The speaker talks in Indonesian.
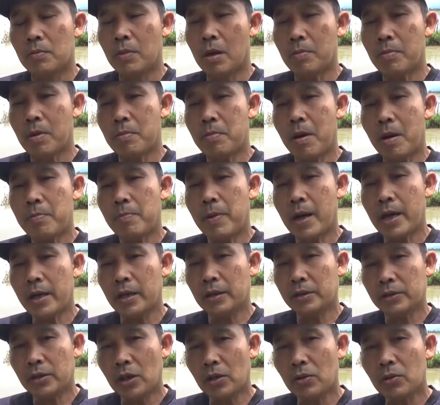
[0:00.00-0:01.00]
bapak-bapak
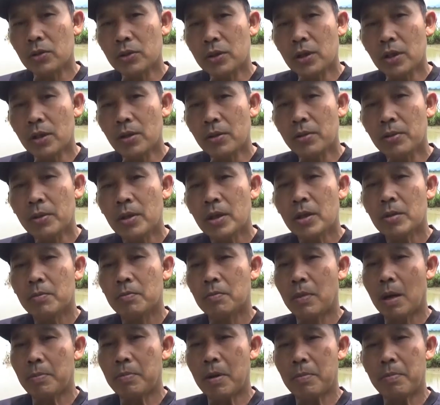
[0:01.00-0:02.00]
eksekutif,
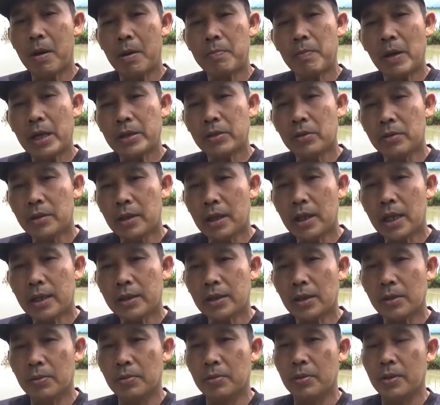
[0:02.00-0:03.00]
bapak-bapak
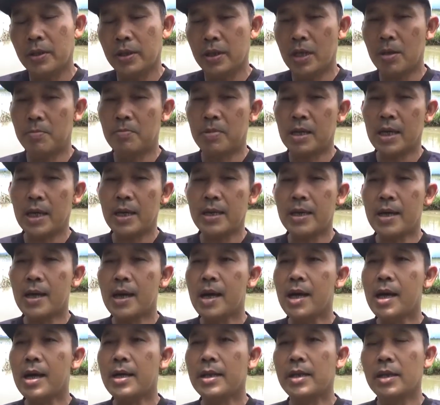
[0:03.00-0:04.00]
yudikatif yang
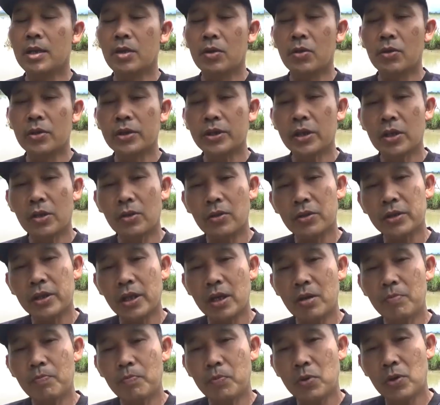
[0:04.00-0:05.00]
berada di
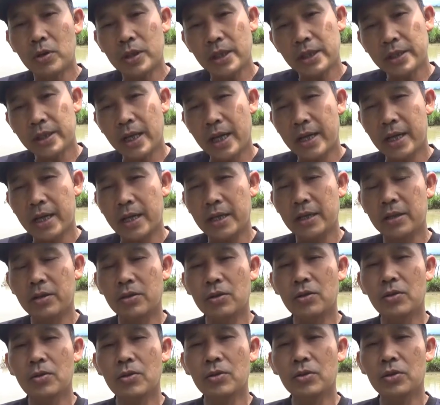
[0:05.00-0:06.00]
kursi-kursi empuk di sana
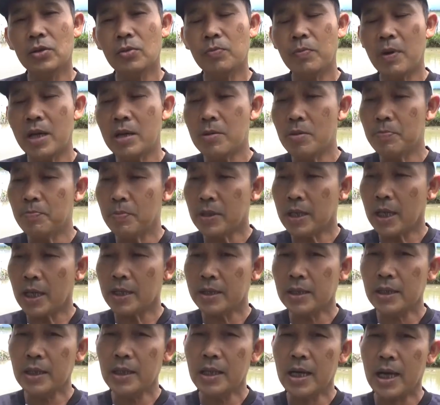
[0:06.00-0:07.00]
itu supaya
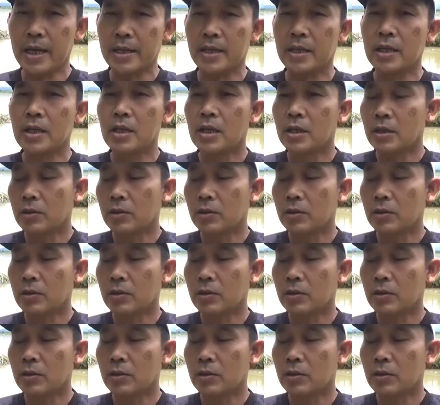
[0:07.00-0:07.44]
memperhatikan